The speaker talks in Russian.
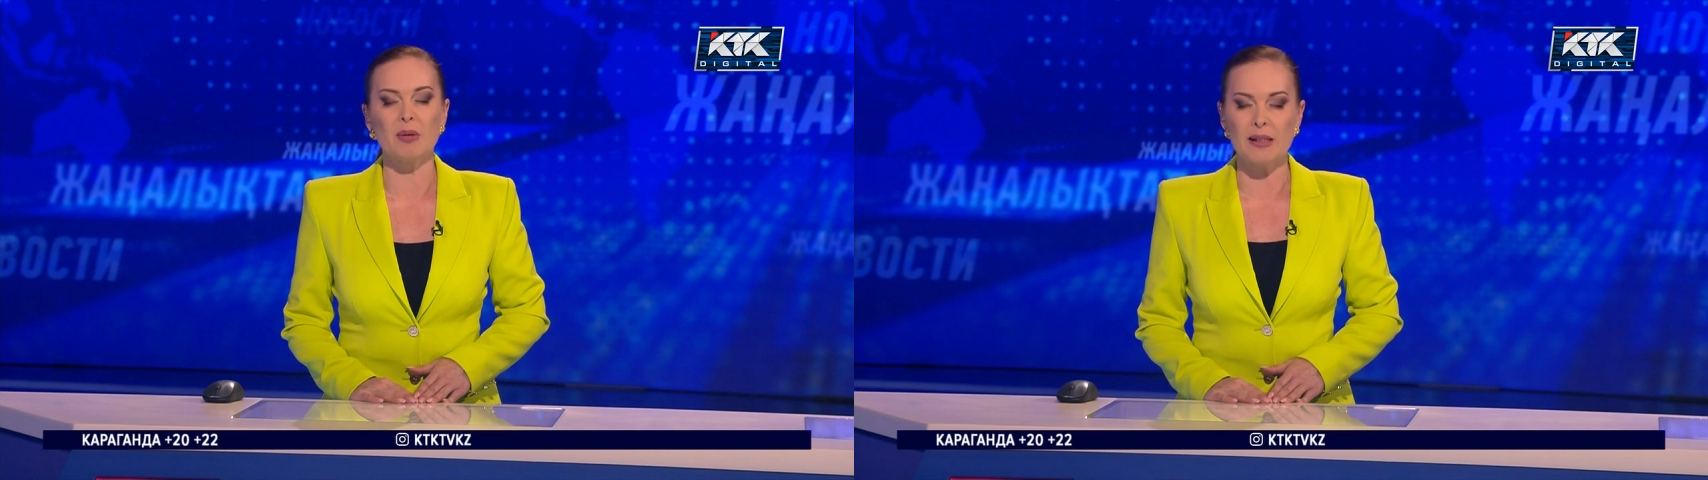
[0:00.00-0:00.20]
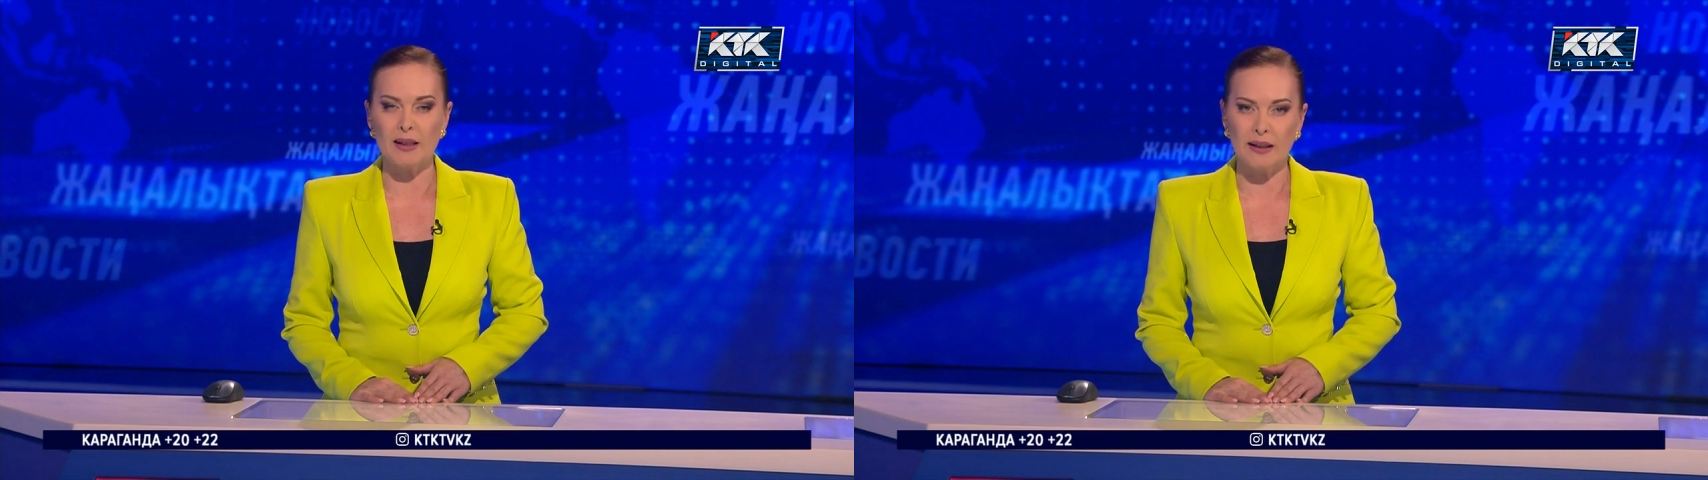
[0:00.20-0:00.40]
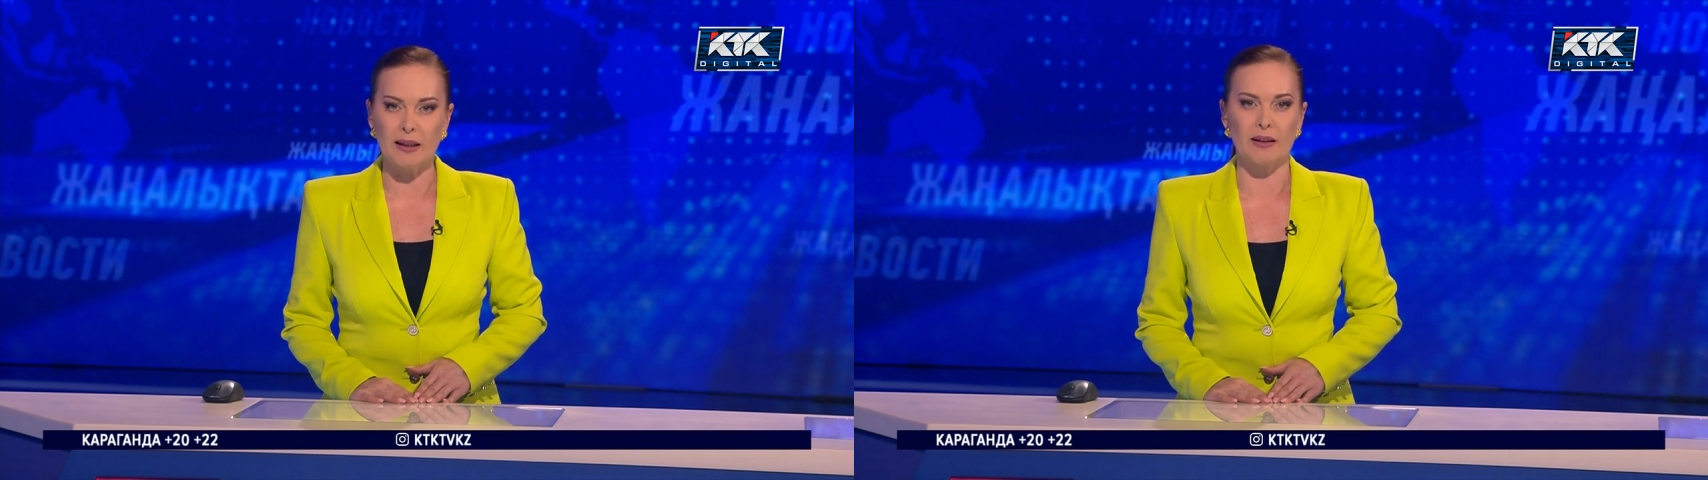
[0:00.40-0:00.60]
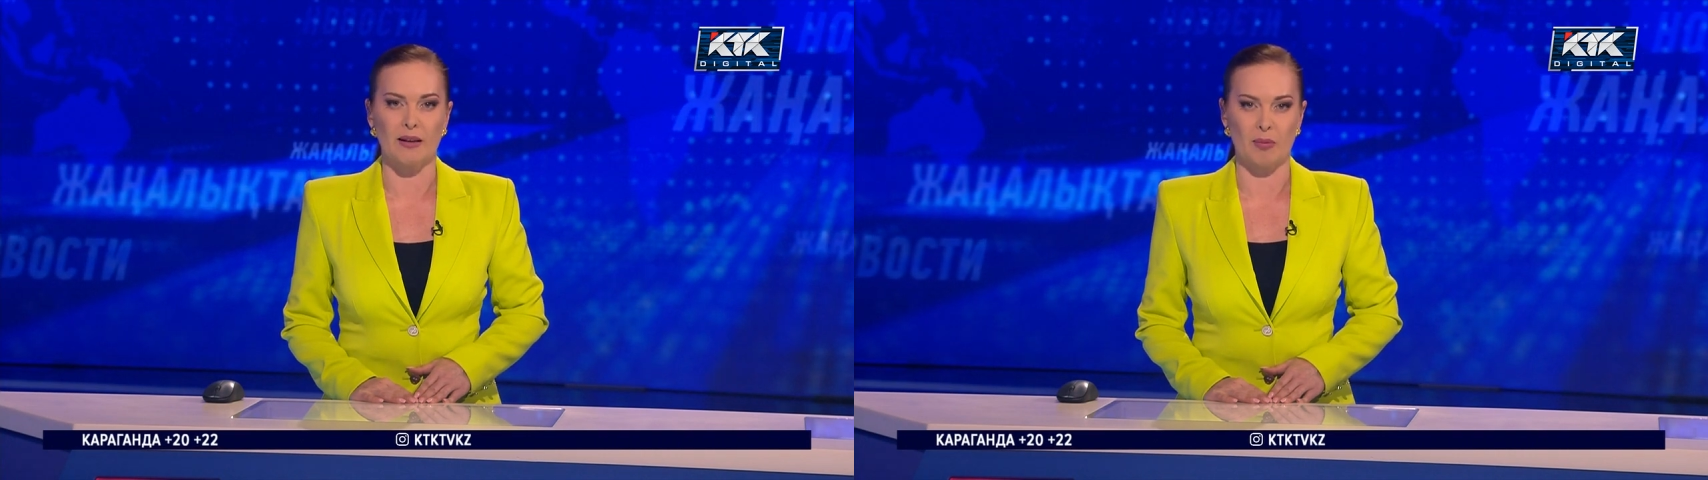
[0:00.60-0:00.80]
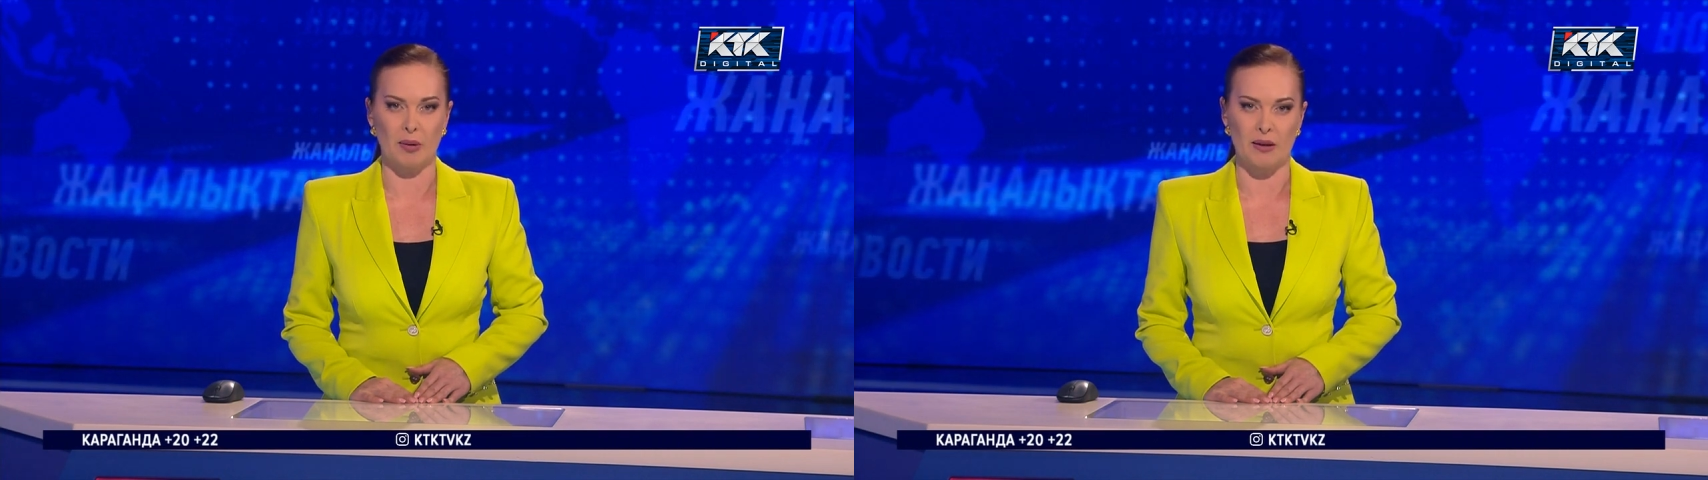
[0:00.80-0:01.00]

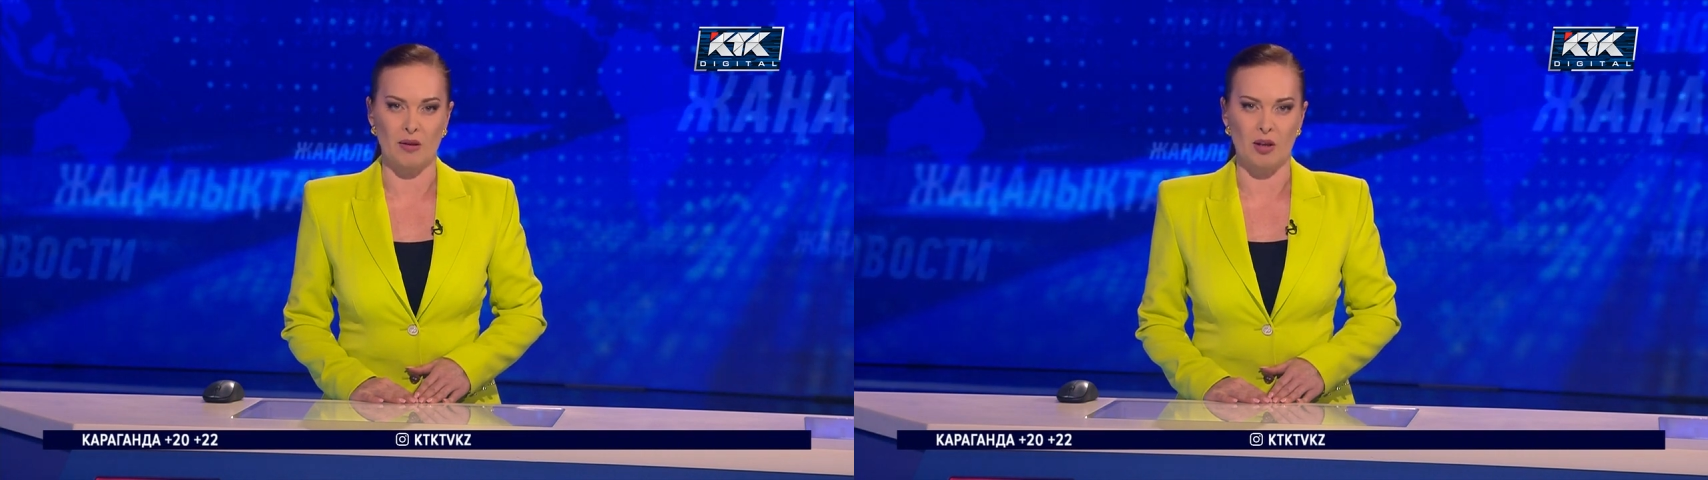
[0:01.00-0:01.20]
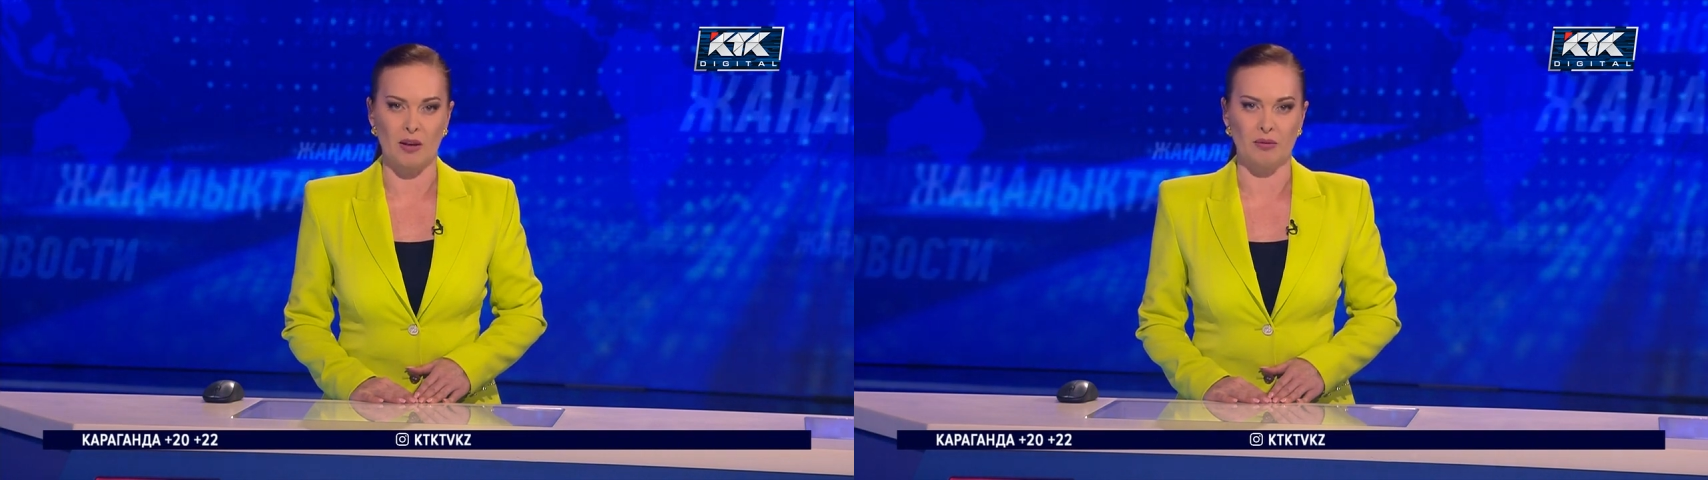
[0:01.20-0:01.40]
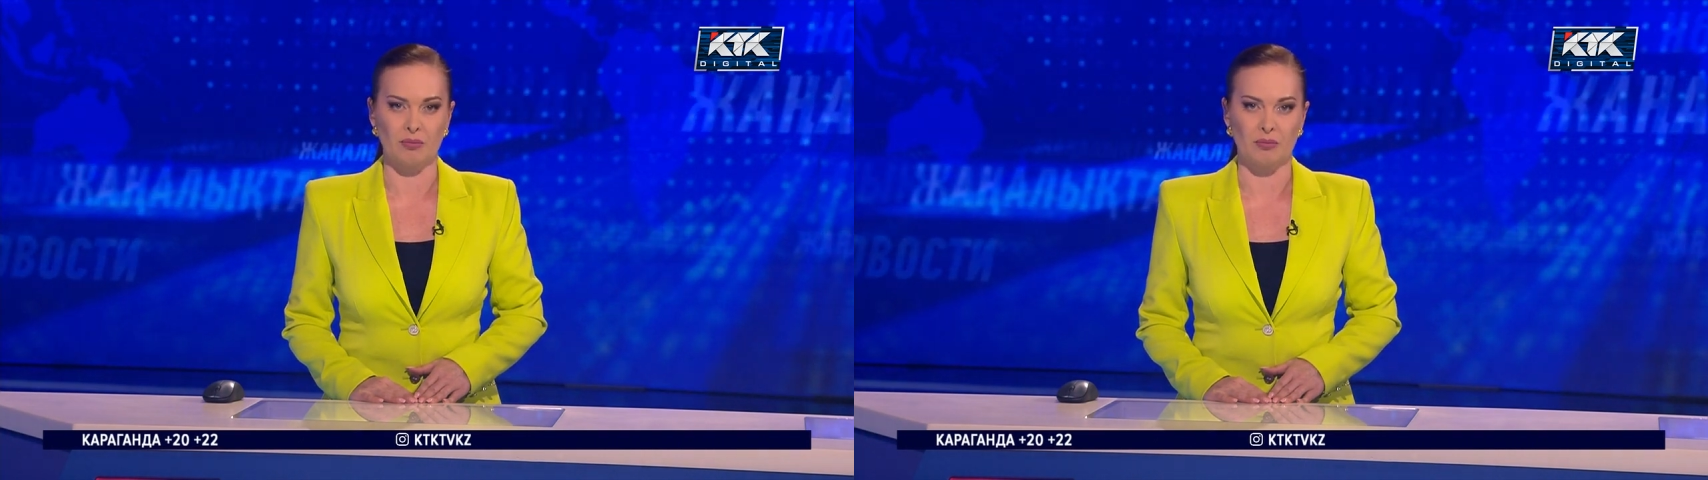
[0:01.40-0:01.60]
постоянная поддержка